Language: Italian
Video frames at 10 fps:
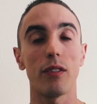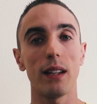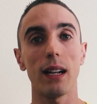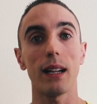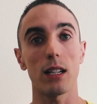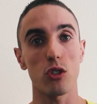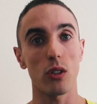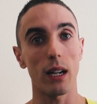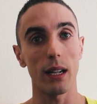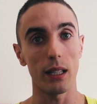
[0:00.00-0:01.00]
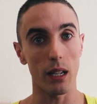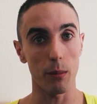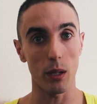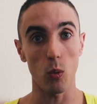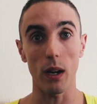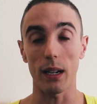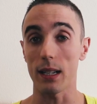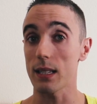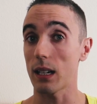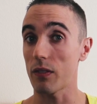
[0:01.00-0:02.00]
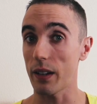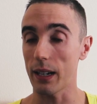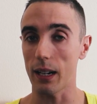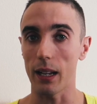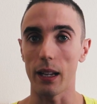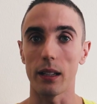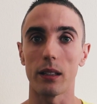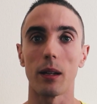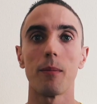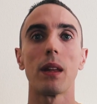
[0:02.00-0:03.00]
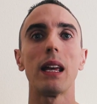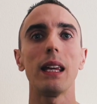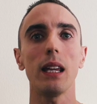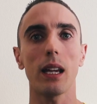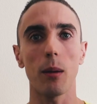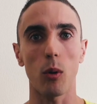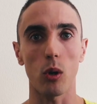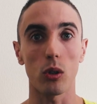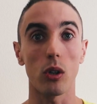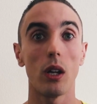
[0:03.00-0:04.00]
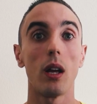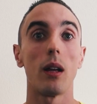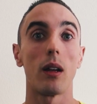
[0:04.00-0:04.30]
finale nazionale di Rimini Wellness, alla Final 8. In che modo?